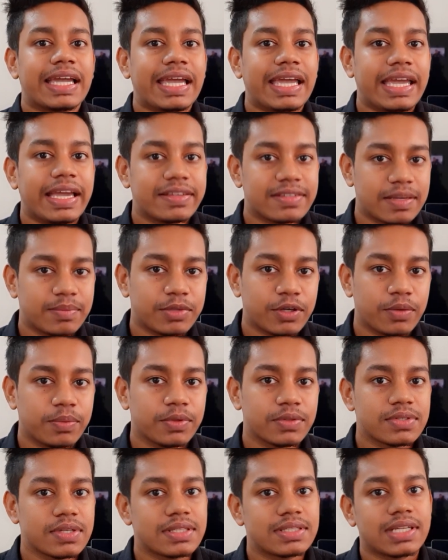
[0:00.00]
এই এক্সামটা হবে
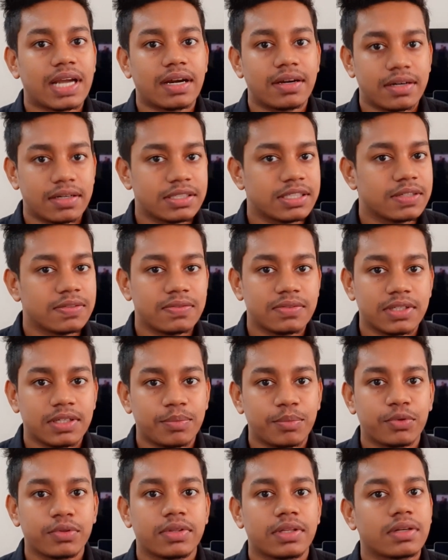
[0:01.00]
হচ্ছে চারটা শিফটে
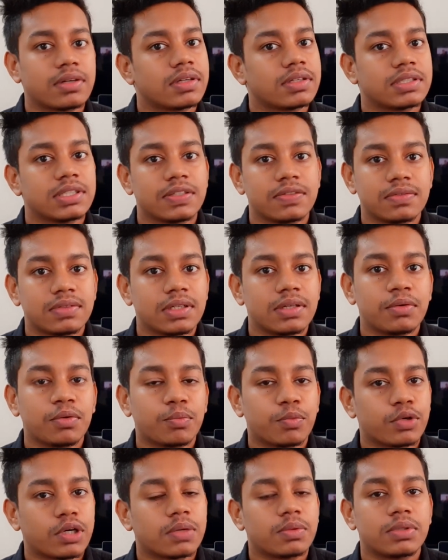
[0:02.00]
প্রত্যেকটা শিফটে
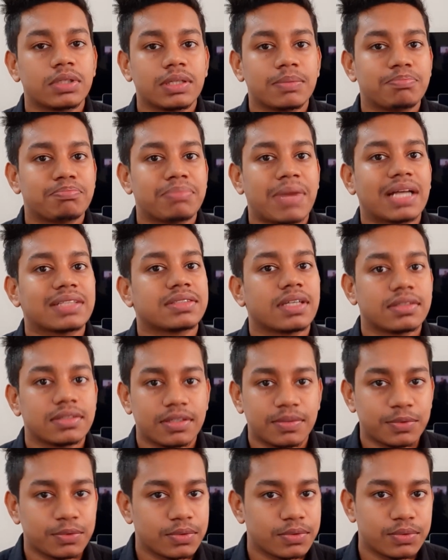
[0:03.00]
মোটামুটি পাঁচ
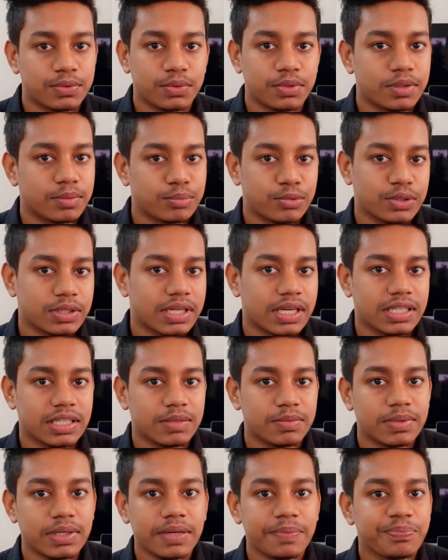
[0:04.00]
হাজারের মতো স্টুডেন্ট পরীক্ষা
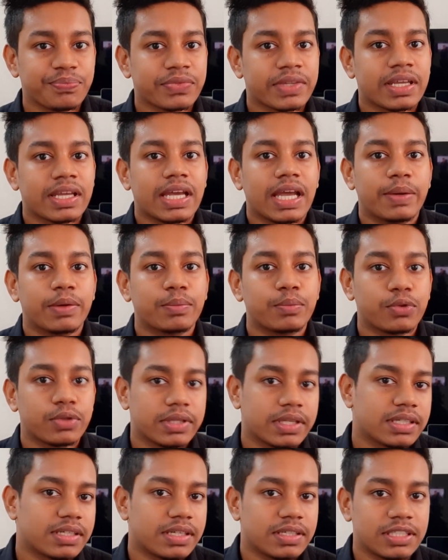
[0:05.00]
দিবে এবং
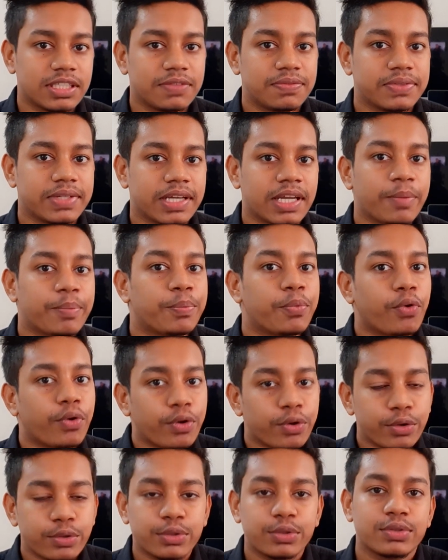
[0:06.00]
প্রত্যেকটা শিফট থেকে
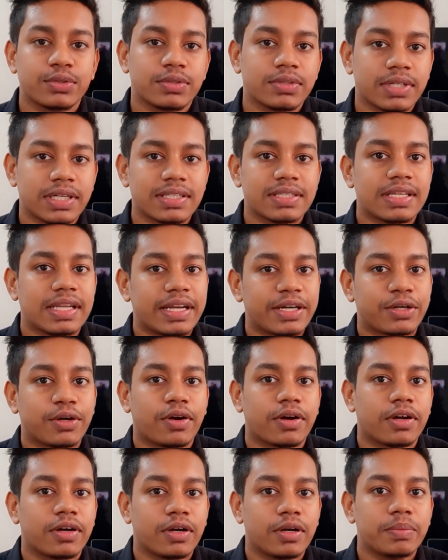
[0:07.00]
পনেরোশো জনকে সিলেক্ট
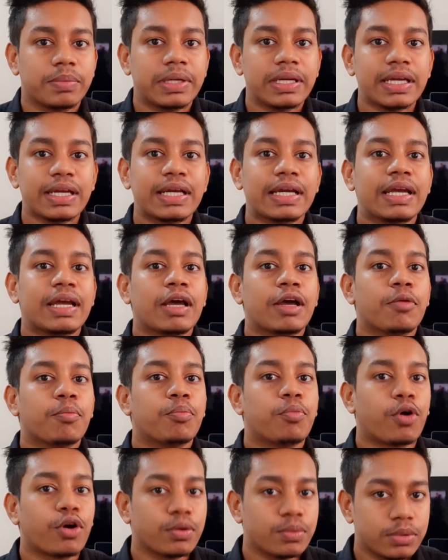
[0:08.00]
করা হবে
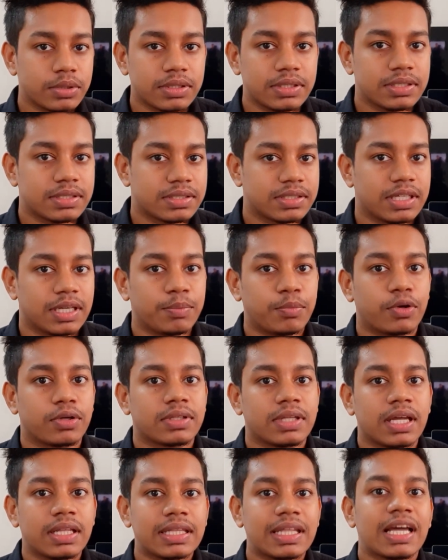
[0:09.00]
পরবর্তী স্টেপ
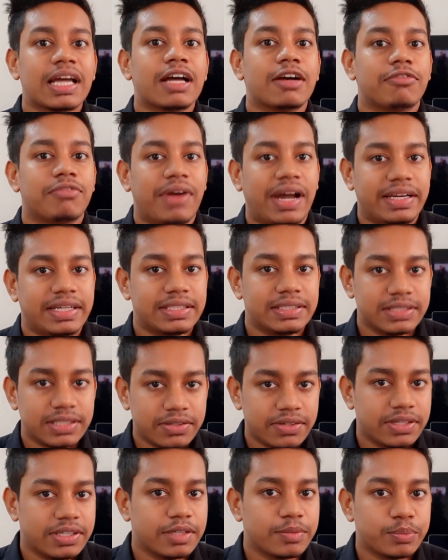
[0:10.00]
অর্থাৎ ফাইনাল যে
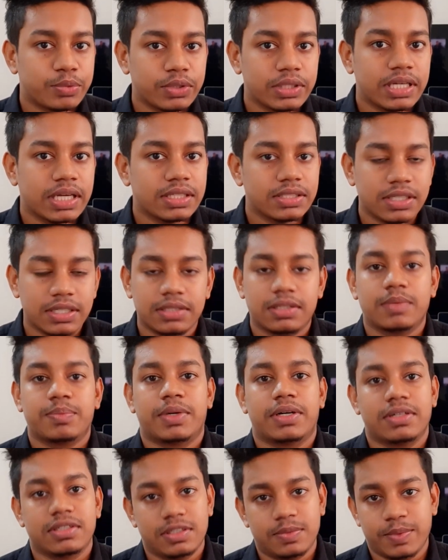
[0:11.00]
রিটার্ন পরীক্ষা সেটাতে
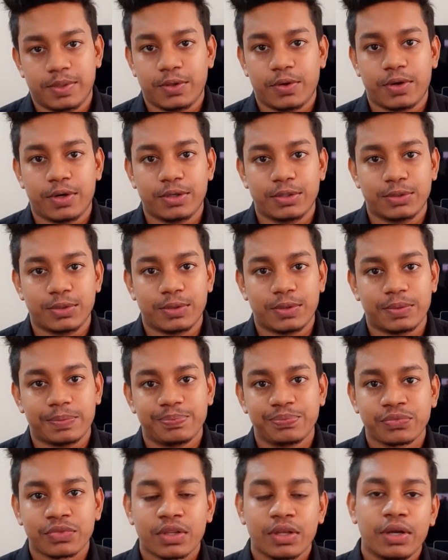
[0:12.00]
পার্টিসিপেট করার জন্য
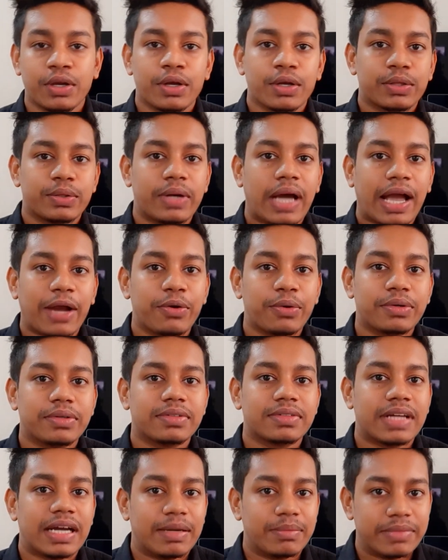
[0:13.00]
তো এখন
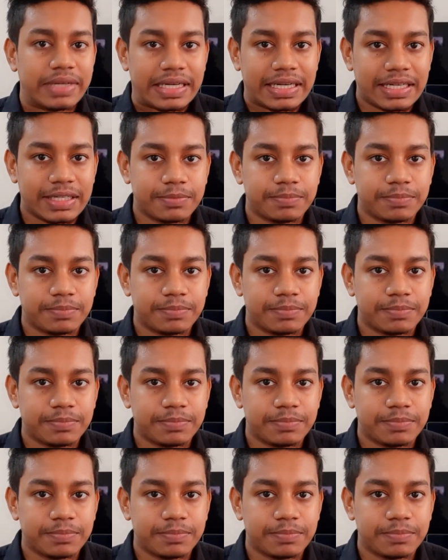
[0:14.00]
আমরা